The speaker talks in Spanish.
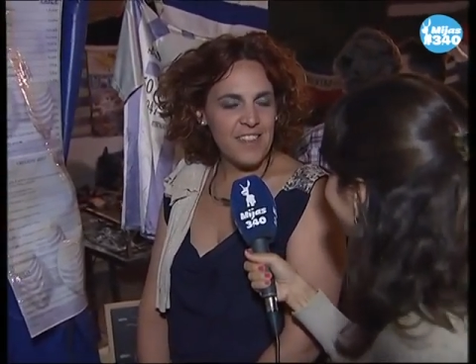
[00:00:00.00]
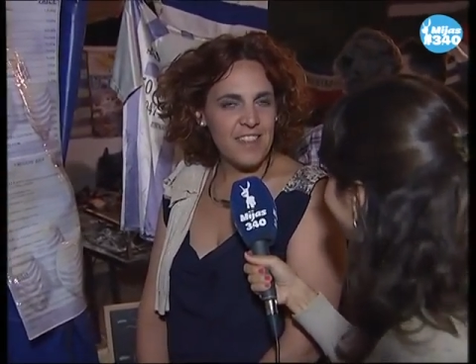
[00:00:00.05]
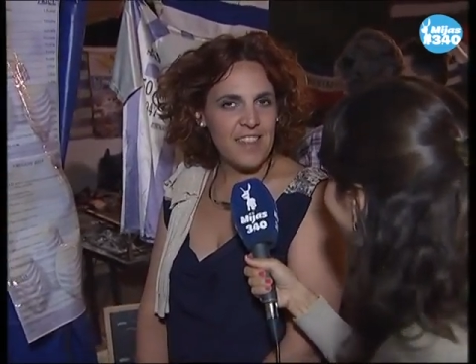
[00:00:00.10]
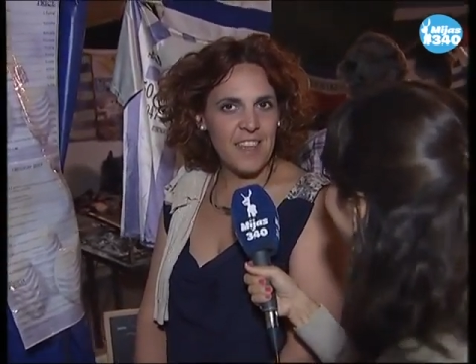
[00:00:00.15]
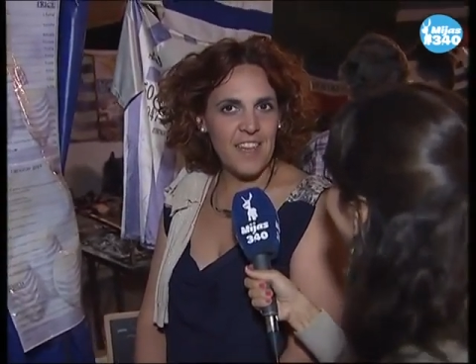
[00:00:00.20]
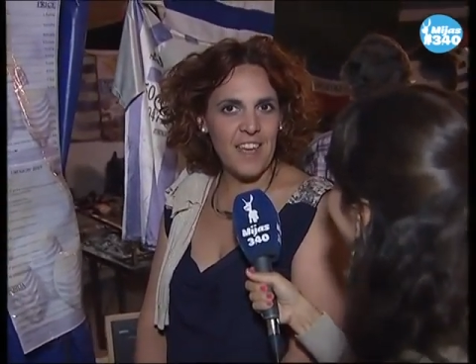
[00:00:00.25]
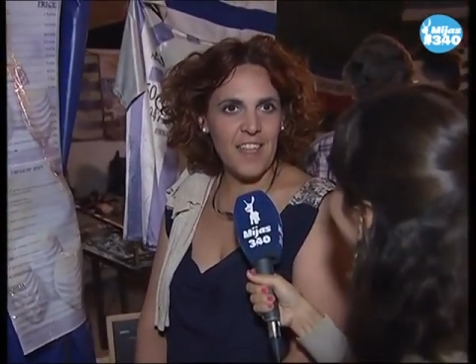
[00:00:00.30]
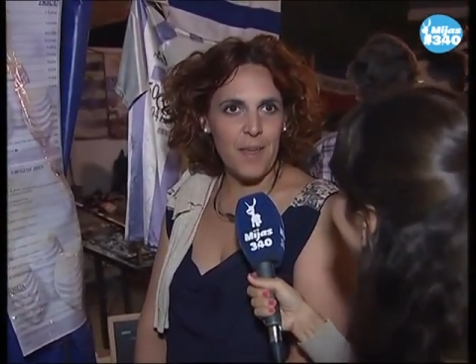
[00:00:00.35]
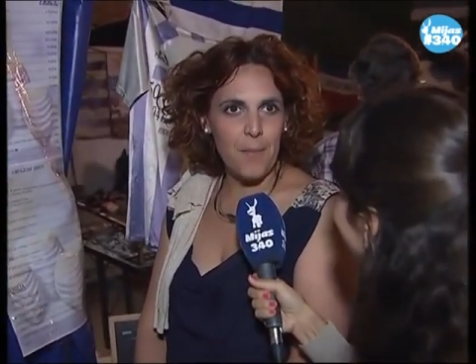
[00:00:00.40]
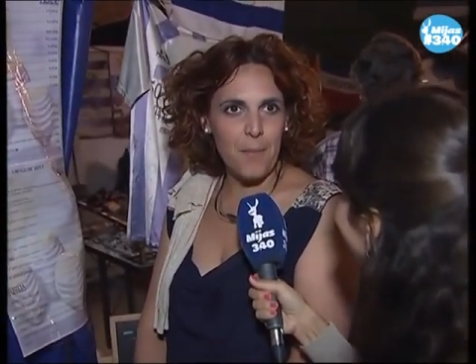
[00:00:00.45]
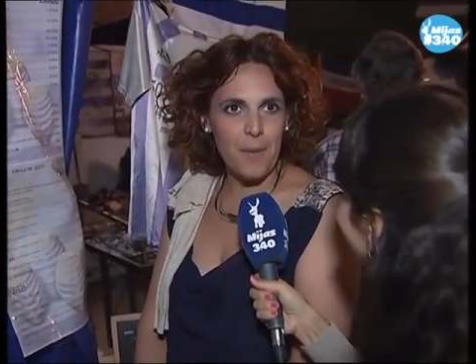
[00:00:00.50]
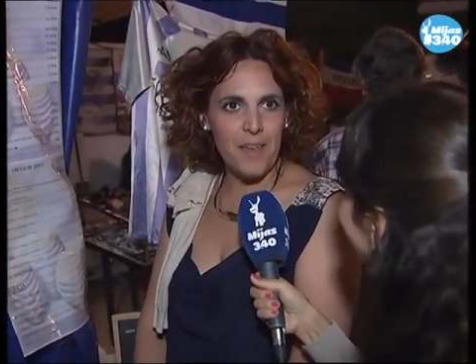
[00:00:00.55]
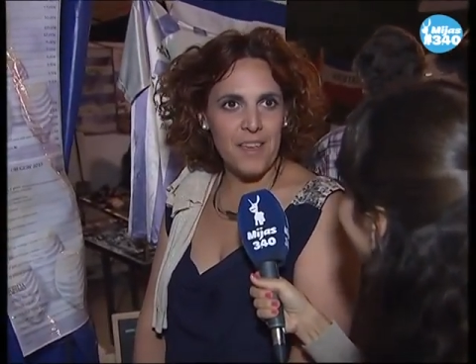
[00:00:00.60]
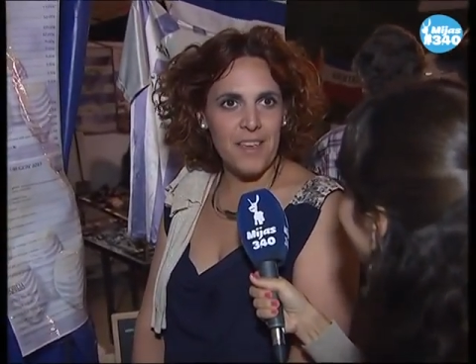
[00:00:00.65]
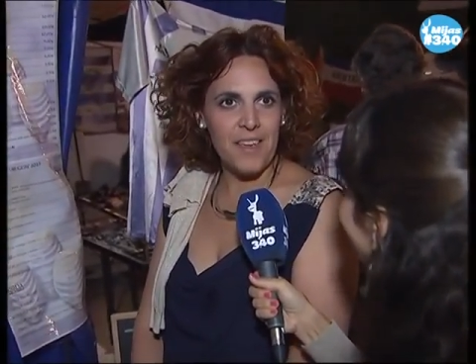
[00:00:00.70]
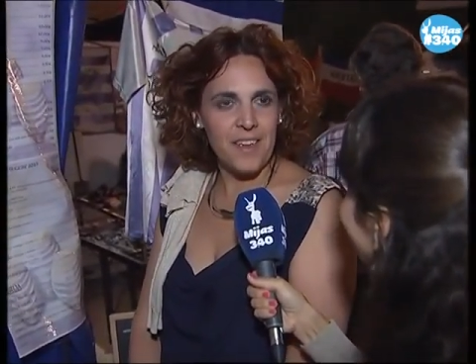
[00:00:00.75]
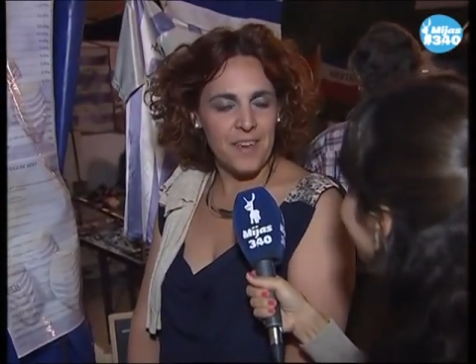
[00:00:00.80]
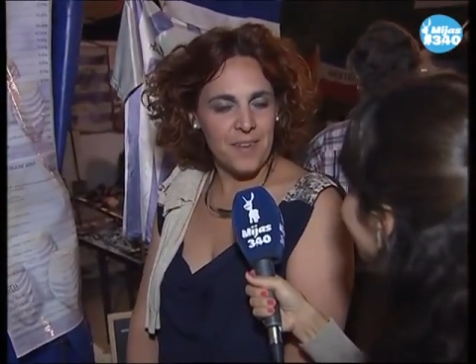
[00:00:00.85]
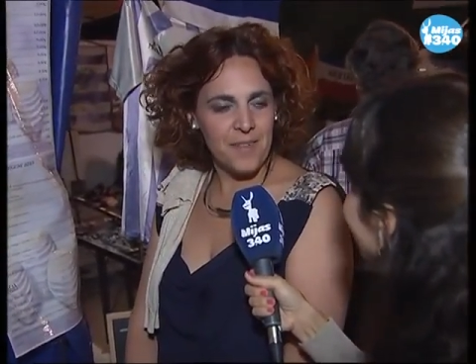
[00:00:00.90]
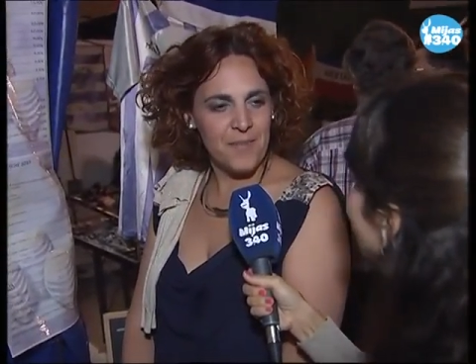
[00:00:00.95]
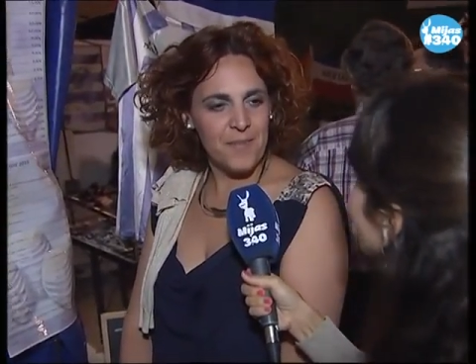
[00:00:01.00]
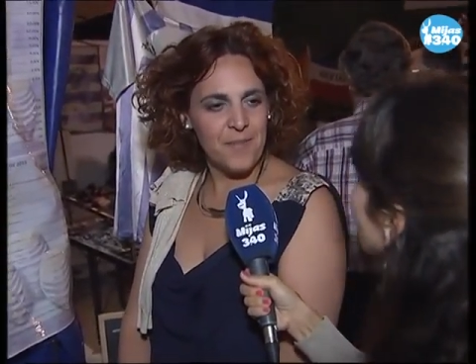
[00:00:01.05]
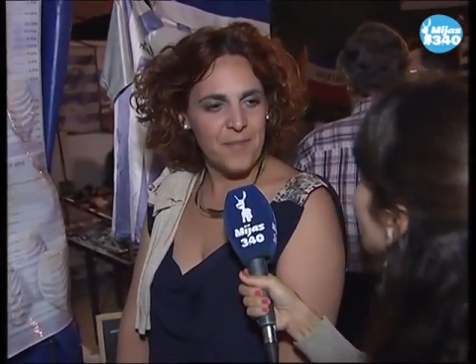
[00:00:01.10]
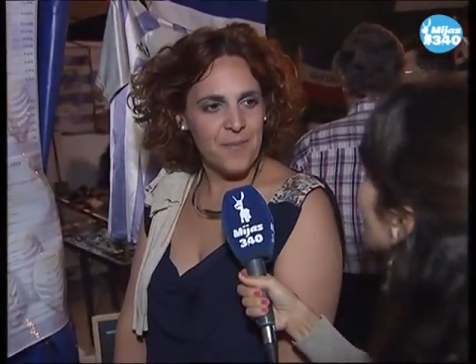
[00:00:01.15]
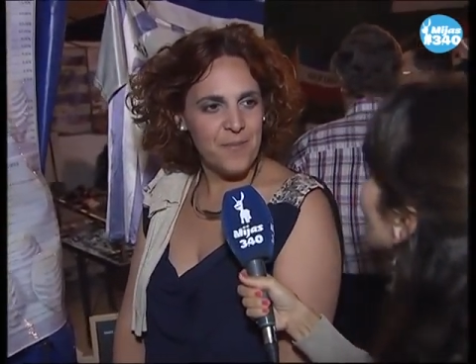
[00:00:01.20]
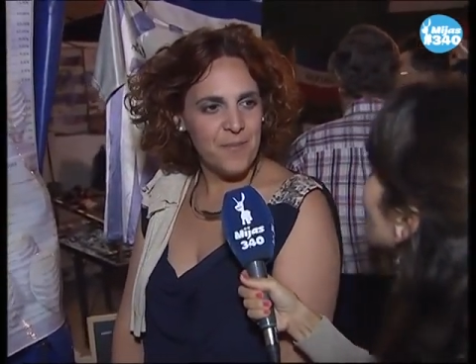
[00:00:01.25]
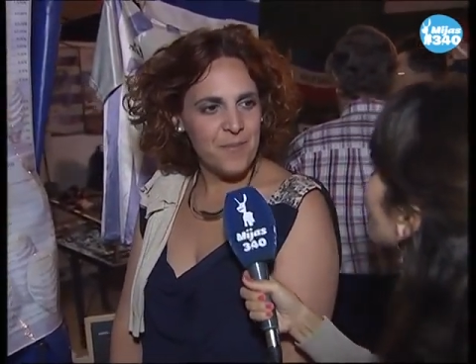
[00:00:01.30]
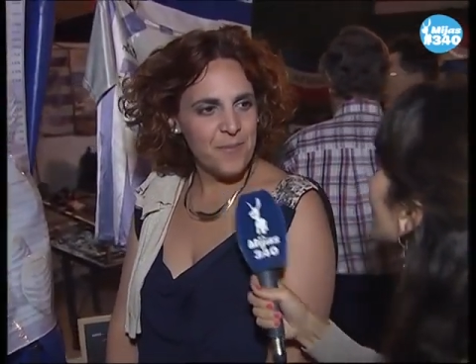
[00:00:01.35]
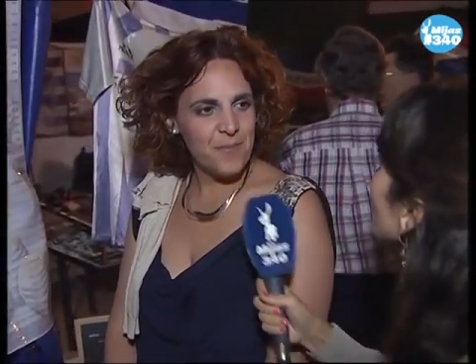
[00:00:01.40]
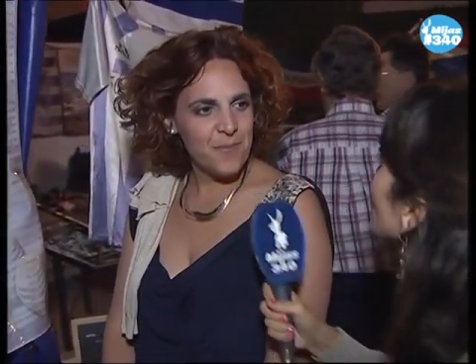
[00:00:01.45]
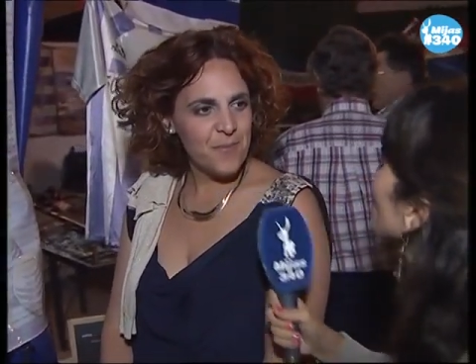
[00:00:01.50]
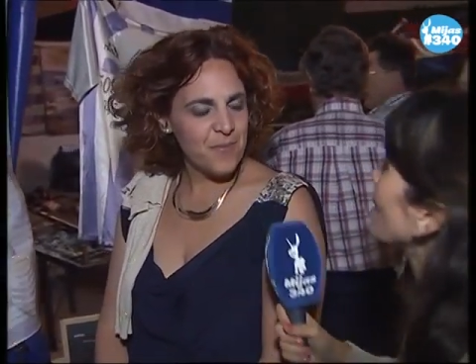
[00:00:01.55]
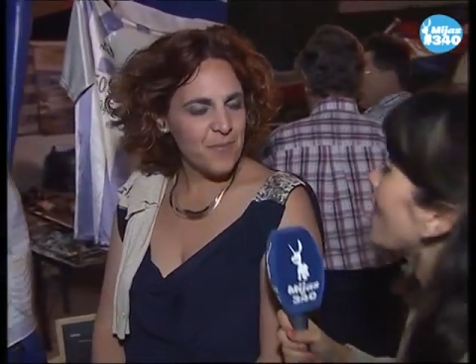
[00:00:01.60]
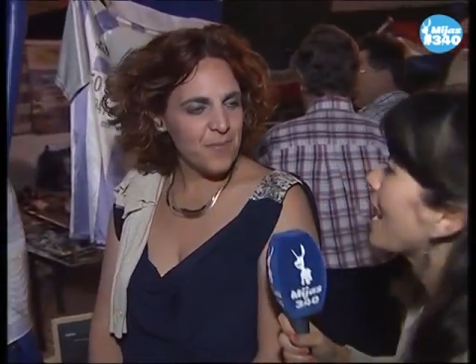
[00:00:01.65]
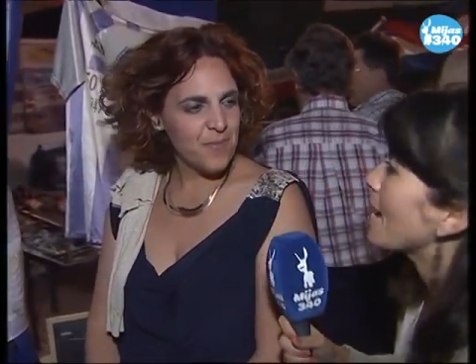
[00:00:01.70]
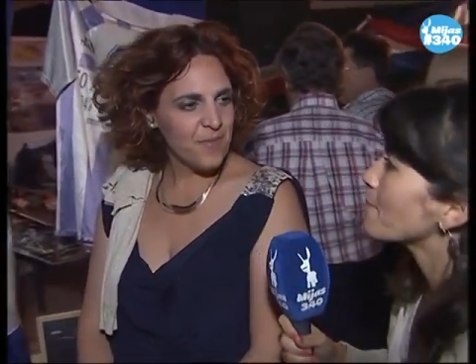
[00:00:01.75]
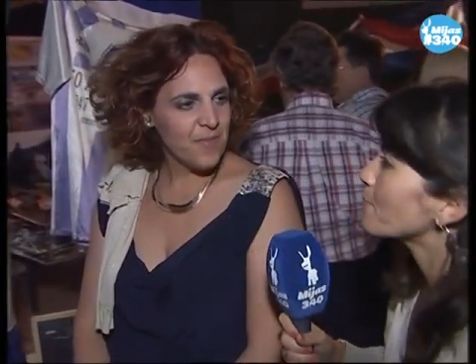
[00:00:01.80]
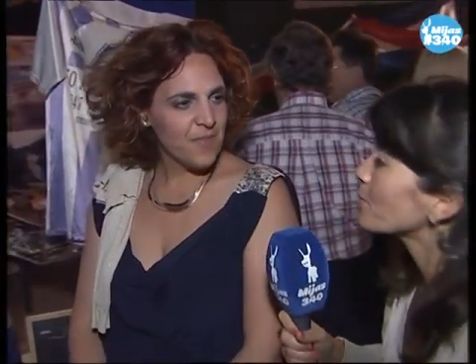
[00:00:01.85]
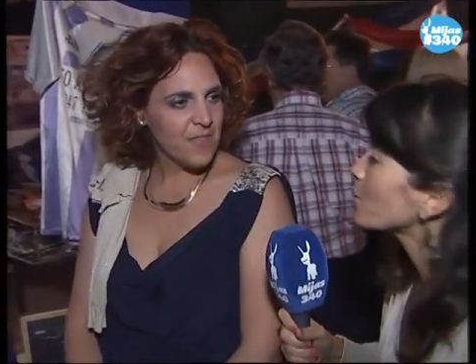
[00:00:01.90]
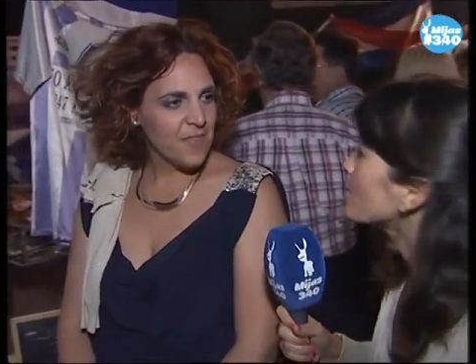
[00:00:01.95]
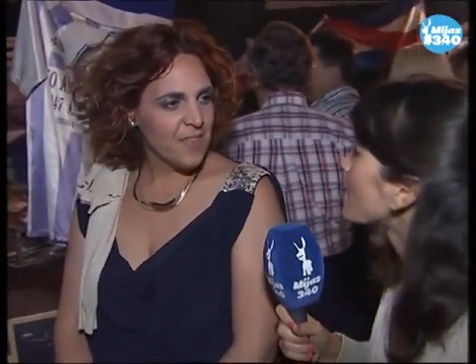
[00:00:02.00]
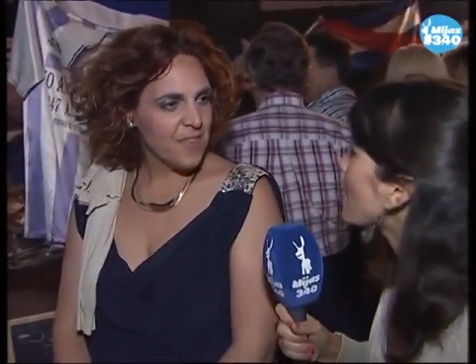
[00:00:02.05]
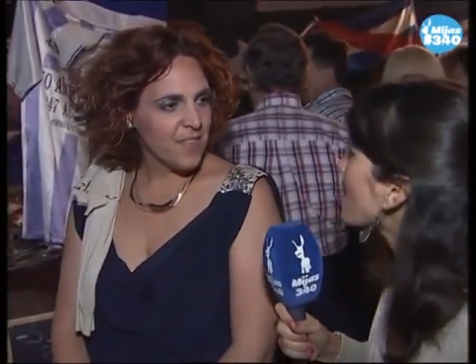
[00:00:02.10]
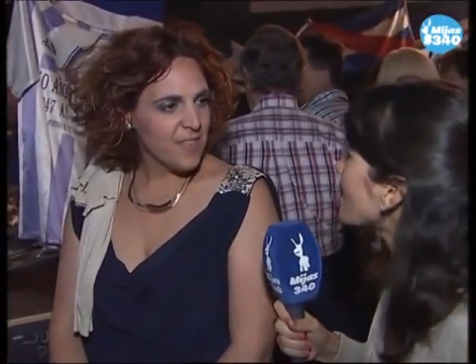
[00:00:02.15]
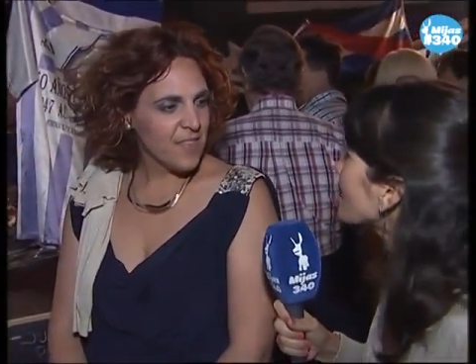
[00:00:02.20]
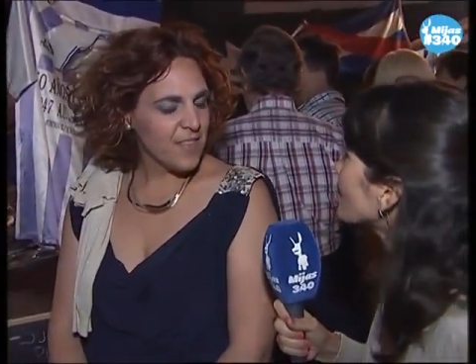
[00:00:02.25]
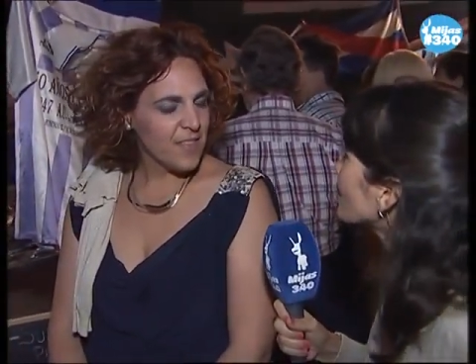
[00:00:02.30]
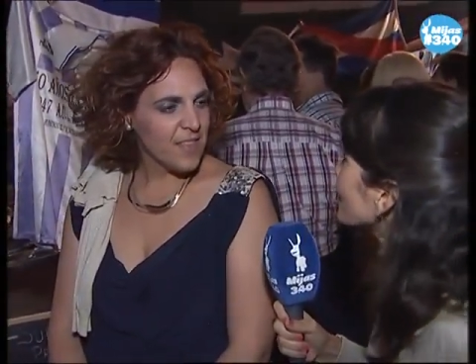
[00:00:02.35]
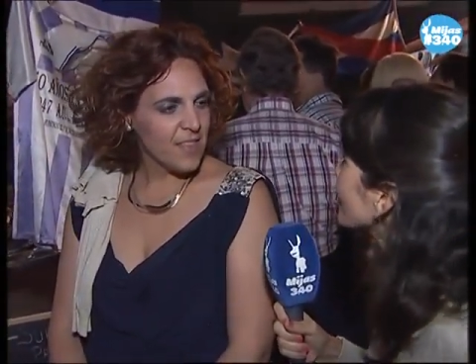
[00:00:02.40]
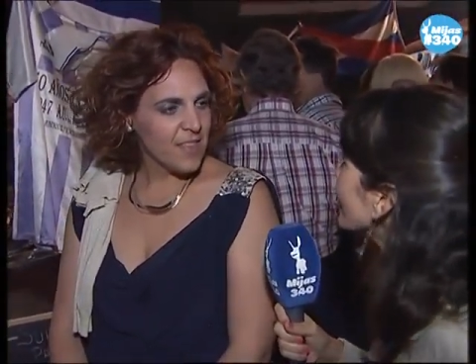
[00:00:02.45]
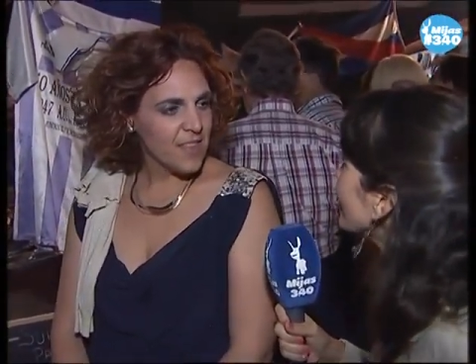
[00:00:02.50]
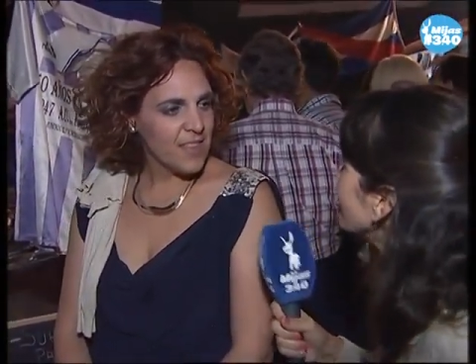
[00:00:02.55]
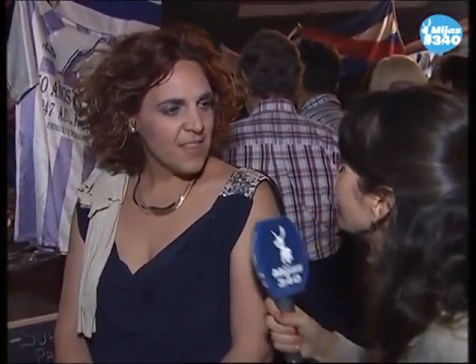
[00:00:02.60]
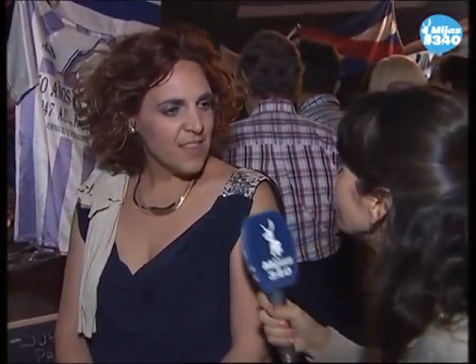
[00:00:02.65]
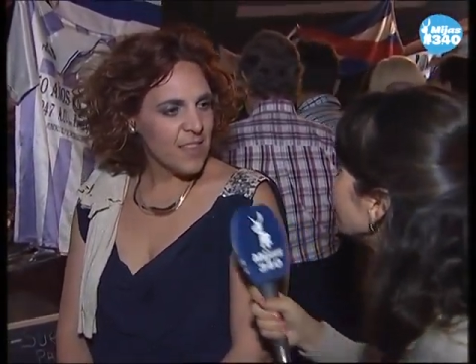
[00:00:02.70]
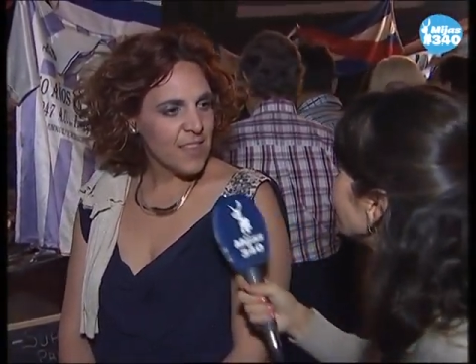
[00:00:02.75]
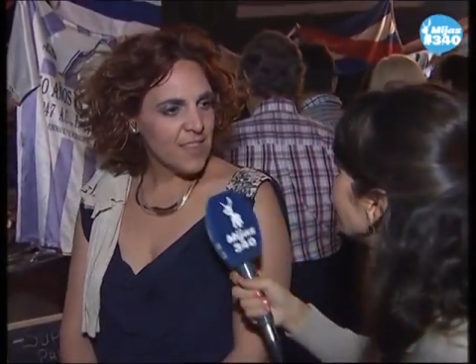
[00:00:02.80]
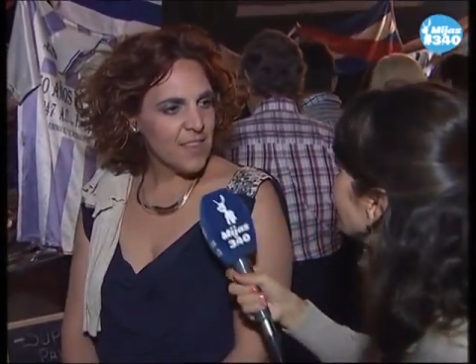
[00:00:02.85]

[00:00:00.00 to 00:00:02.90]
de cada país. Bueno, ¿han probado algo ya?